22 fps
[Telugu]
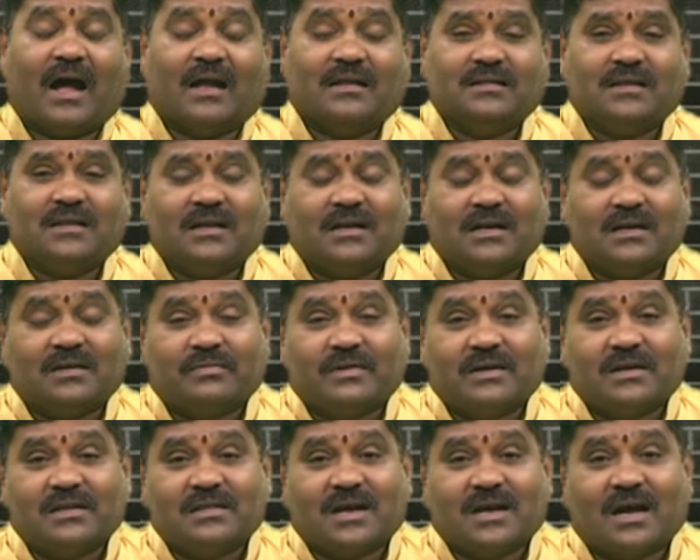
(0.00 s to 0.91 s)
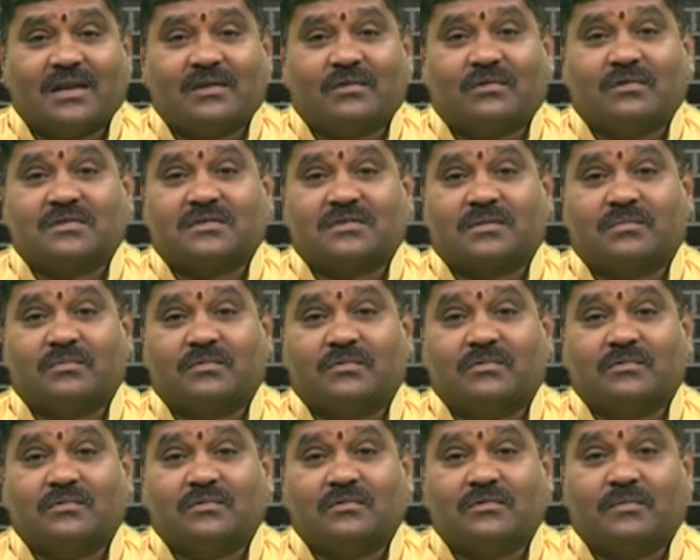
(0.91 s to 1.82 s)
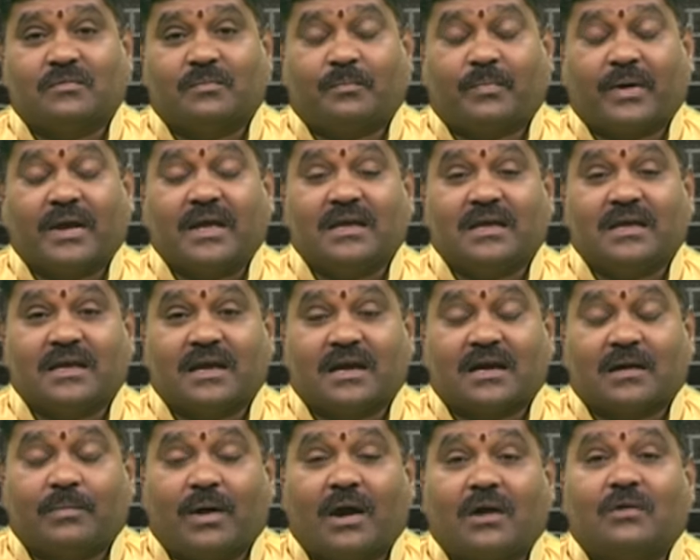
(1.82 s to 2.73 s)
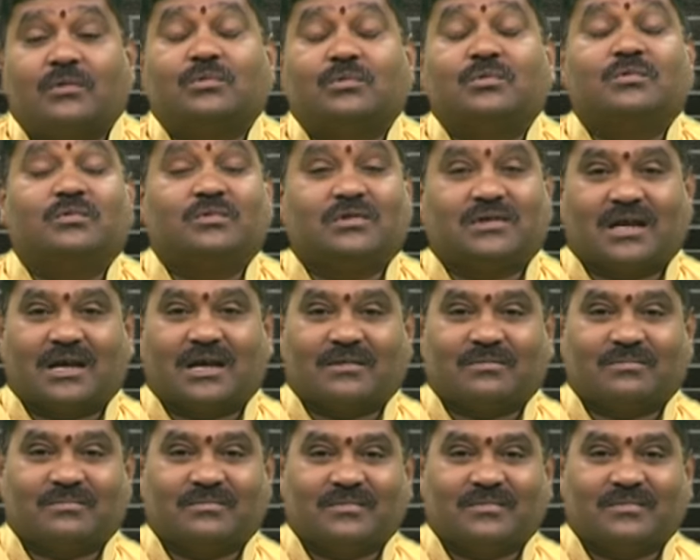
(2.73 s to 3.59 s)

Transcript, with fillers: అందనటువంటి దానికోసము పైకి ఎగబాకుతూ ఉంటారు